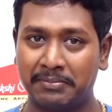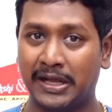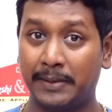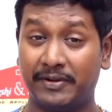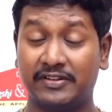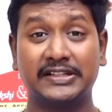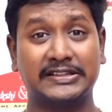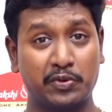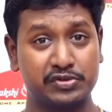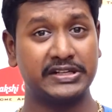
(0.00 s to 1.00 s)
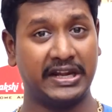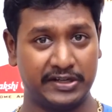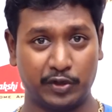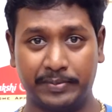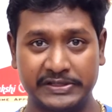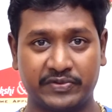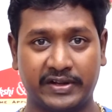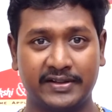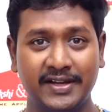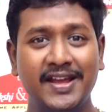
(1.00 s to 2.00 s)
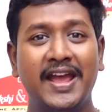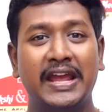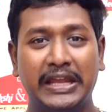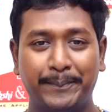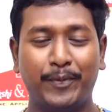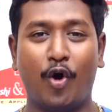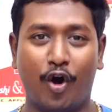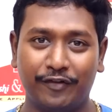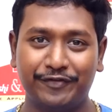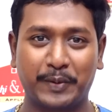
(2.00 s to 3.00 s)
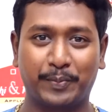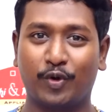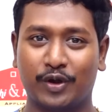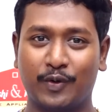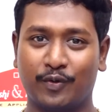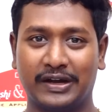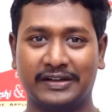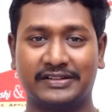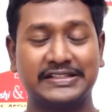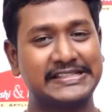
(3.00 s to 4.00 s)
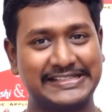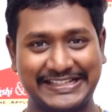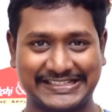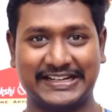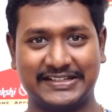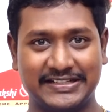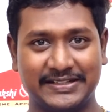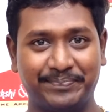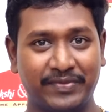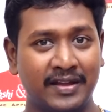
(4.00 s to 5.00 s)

எம்ஆர்பி வந்து தௌசண்ட் எயிட்டி ருபீஸ் வருது இப்போது ஆஃபர் போக உங்களுக்கு வந்து சிக்ஸ் ஹண்ட்ரட்